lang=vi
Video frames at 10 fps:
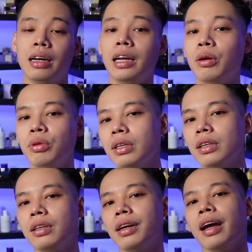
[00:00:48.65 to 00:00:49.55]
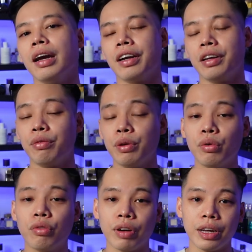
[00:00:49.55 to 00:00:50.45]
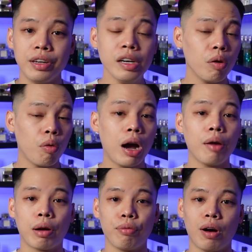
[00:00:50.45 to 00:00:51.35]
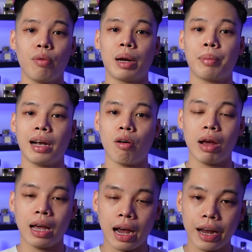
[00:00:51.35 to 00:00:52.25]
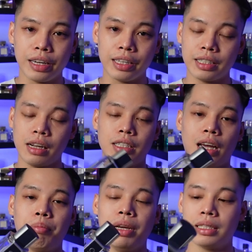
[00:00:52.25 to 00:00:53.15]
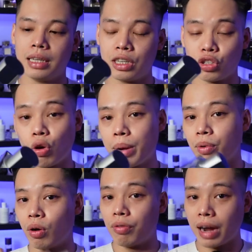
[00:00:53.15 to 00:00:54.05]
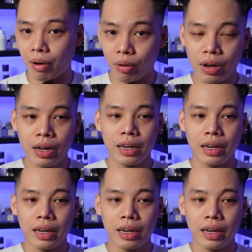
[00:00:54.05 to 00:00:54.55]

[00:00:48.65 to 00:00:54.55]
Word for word: nếu như để review về nước hoa văn phòng năm 2022 thì chắc chắn mình sẽ cho em nó vào.